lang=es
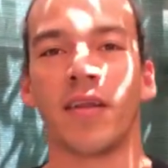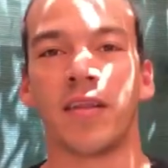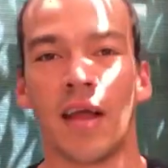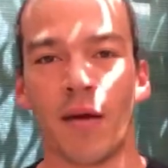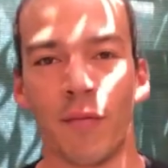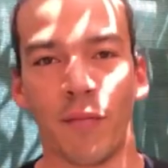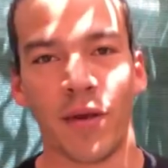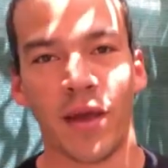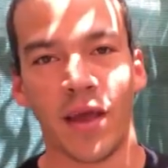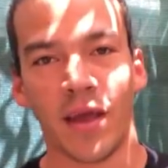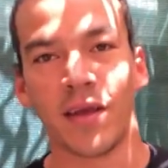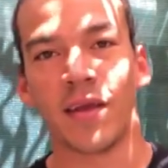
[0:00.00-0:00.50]

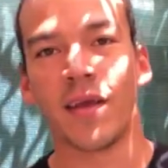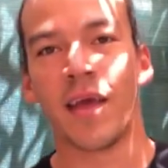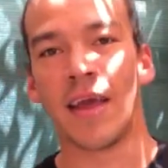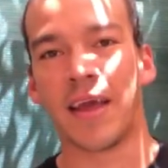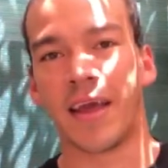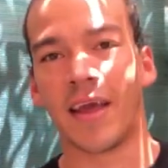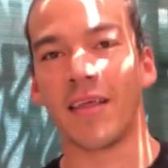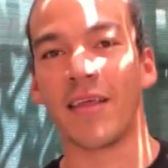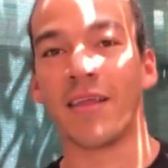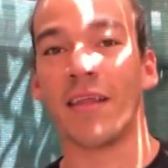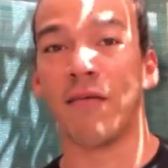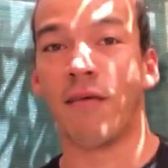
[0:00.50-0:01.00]
También es
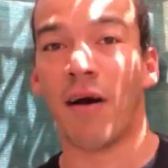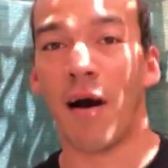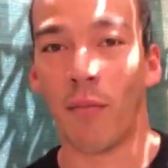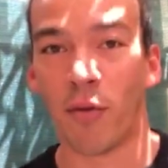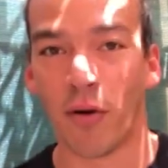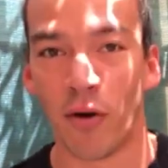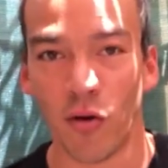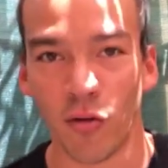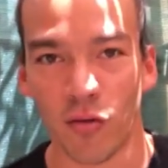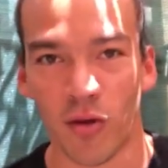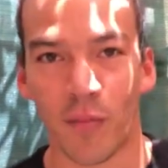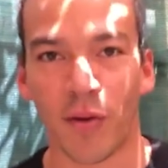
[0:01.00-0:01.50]
que si te vas a
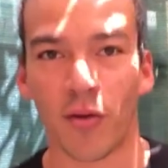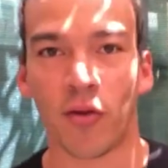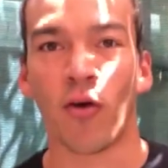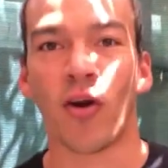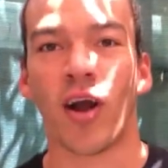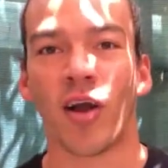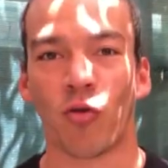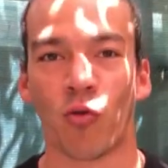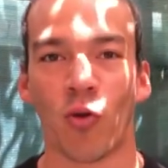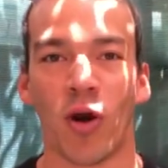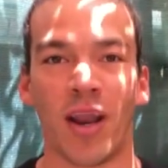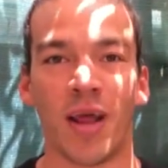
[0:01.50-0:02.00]
poner unos zapatos
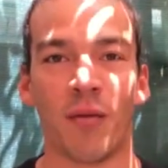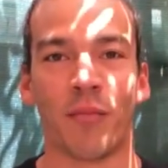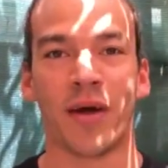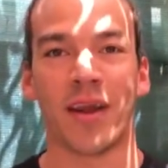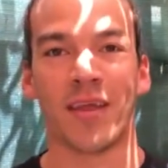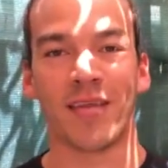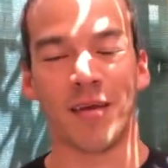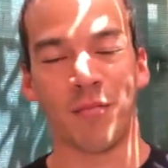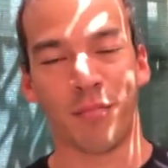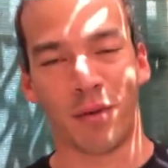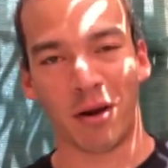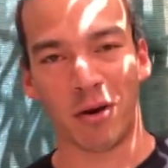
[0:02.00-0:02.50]
casuales para
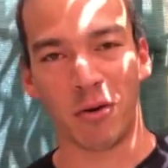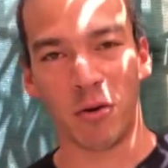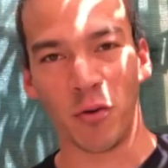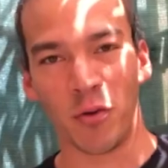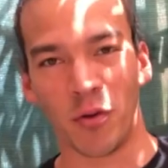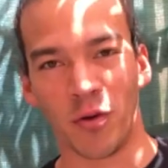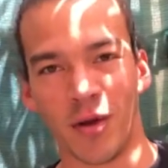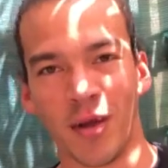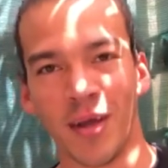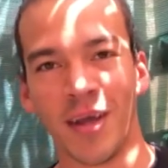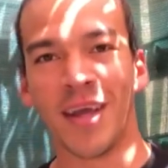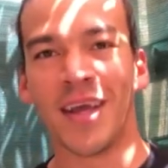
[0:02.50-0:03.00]
hacer
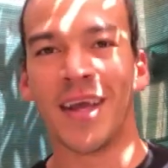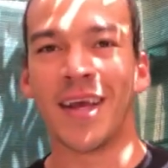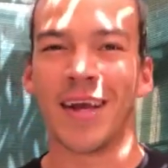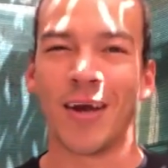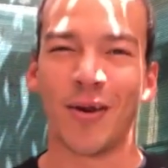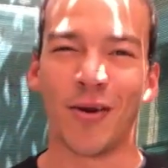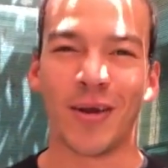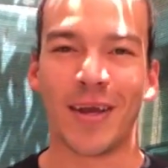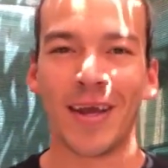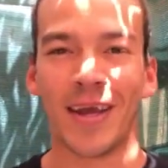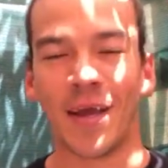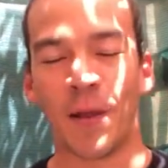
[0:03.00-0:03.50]
parkour,
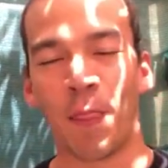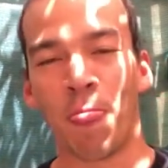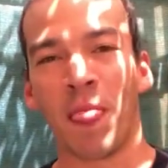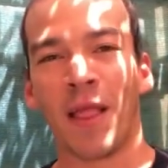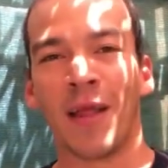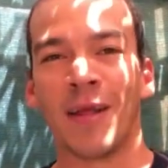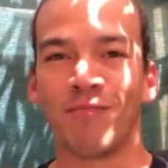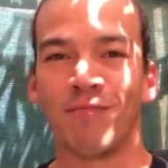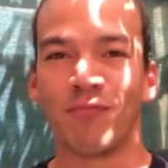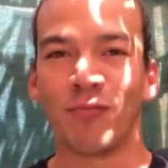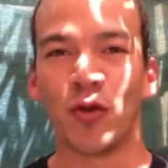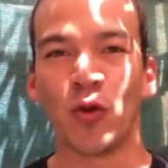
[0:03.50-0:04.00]
creo que
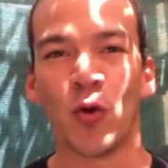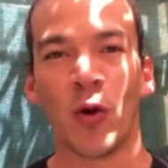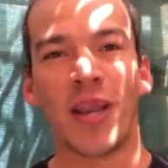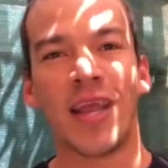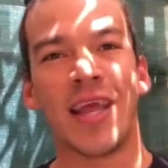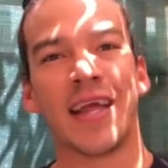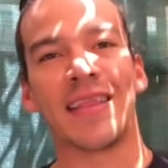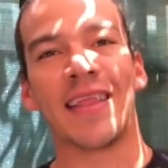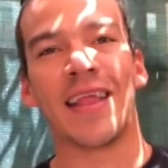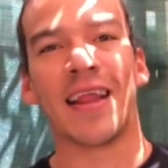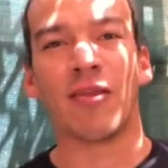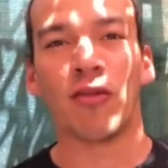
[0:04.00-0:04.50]
no
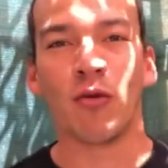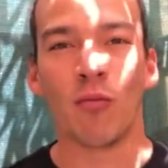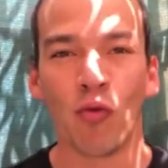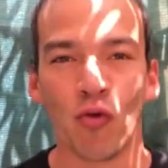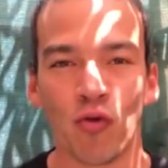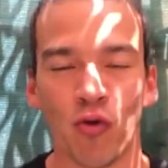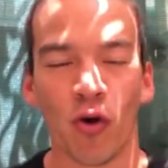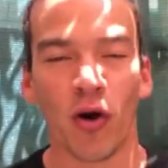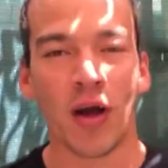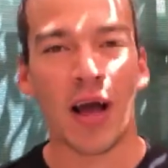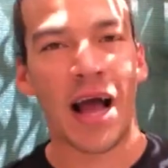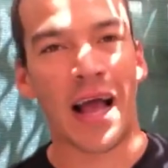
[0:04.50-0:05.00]
iría tirando
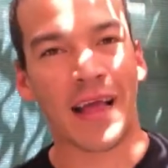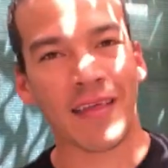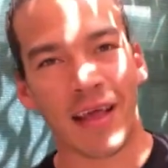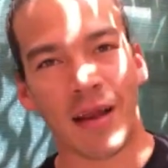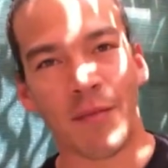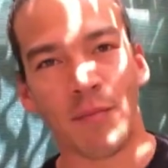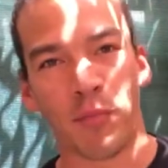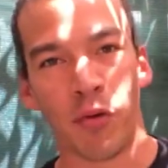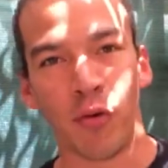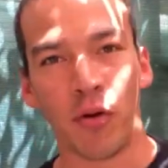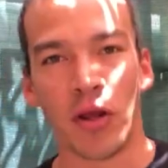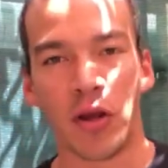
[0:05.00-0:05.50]
mucho hacia
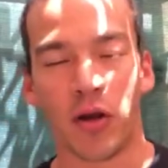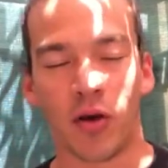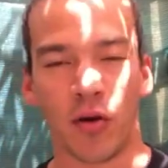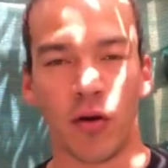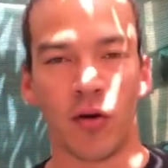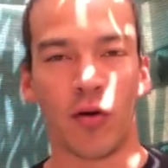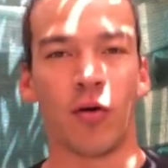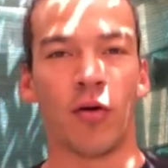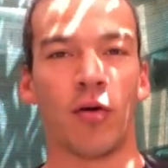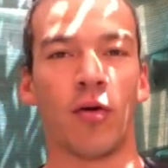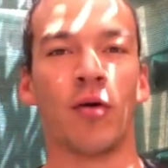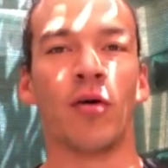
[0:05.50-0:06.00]
el
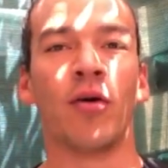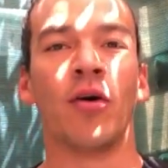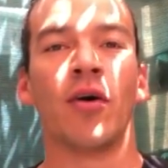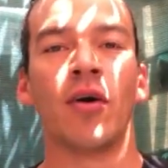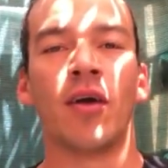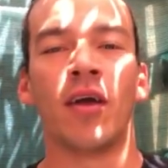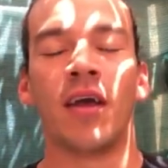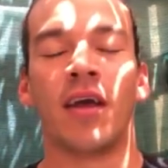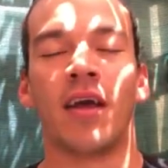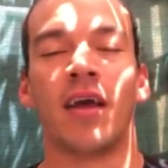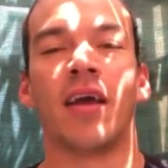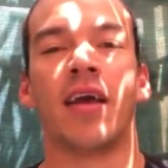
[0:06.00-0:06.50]
público
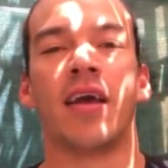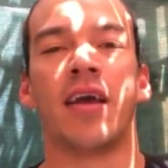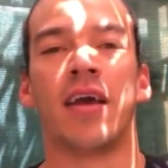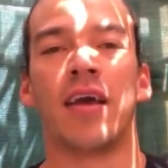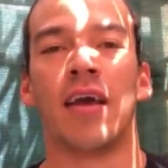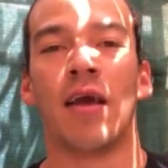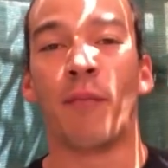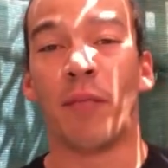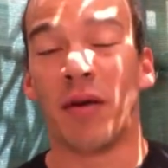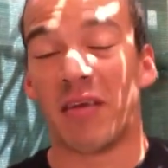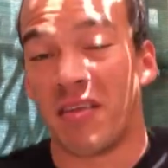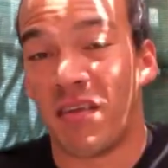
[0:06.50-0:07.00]
eh,
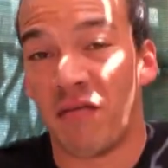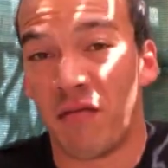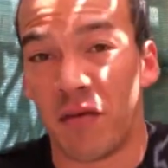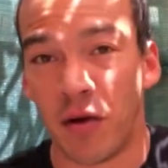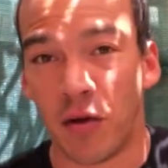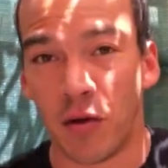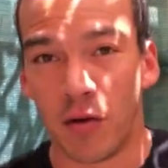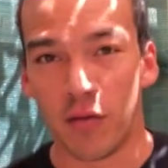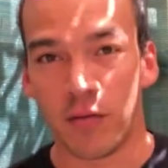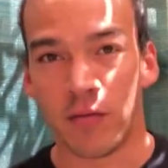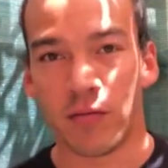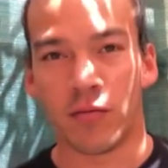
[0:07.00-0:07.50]

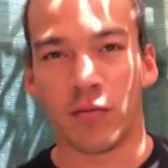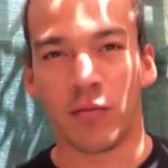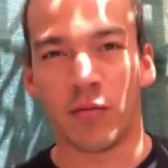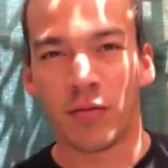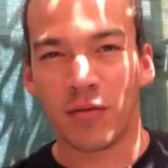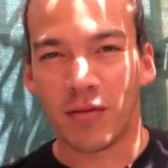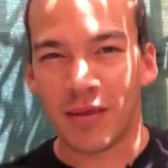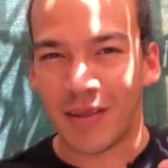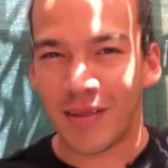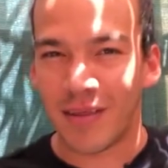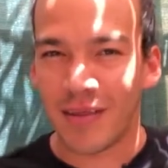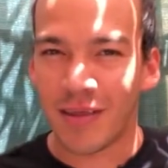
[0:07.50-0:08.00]
específico. No
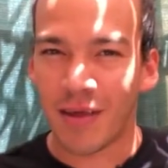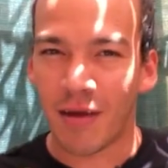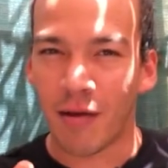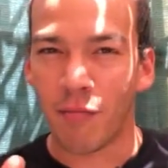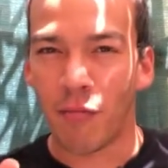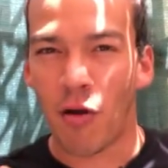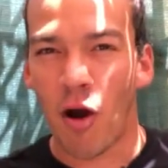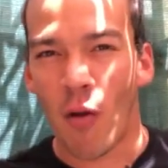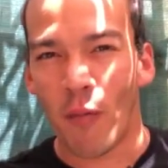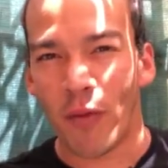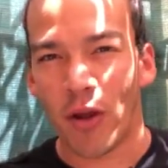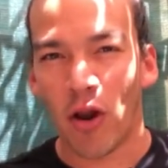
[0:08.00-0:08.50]
sé si sabes
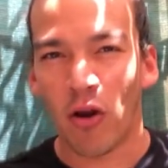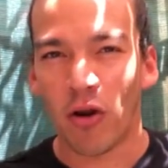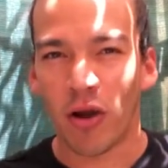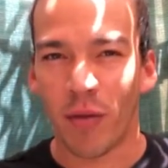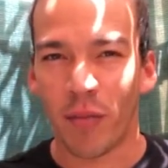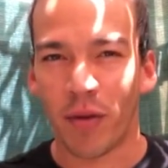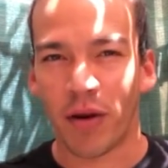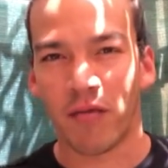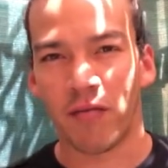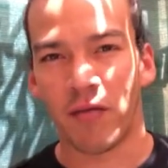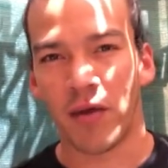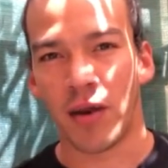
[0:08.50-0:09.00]
más o menos a lo que
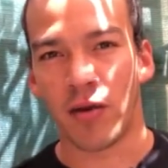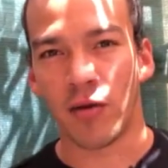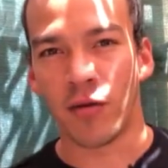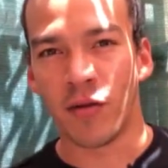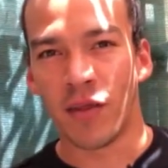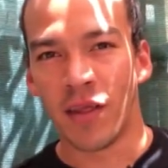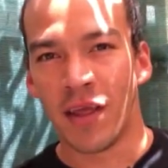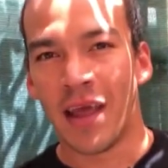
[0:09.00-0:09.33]
me refiero.